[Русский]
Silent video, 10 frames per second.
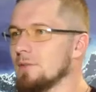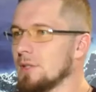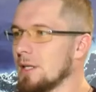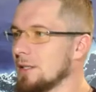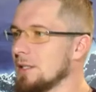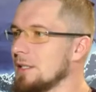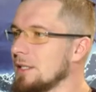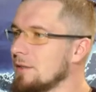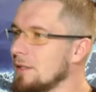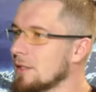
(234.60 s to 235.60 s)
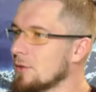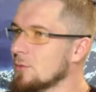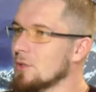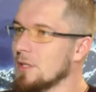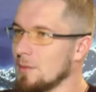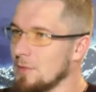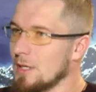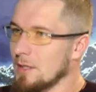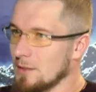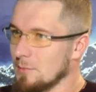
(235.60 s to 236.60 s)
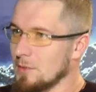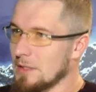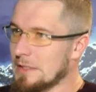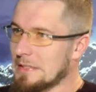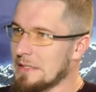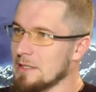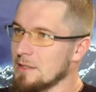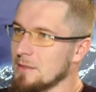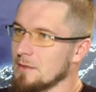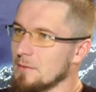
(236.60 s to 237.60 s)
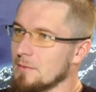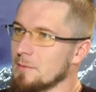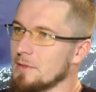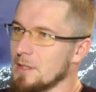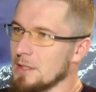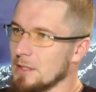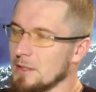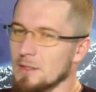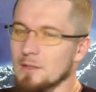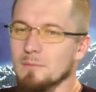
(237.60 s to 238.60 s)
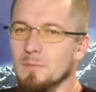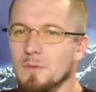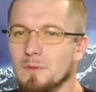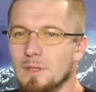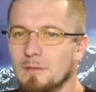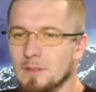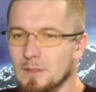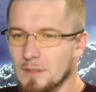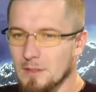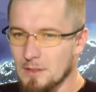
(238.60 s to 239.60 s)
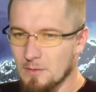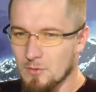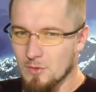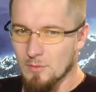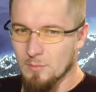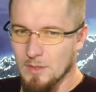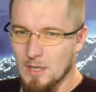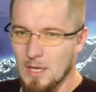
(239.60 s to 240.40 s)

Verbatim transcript: вот так. Это не говорит о том, что для меня этот мир интересен. Угу. Вообще нет. Я, наверное, для того, чтобы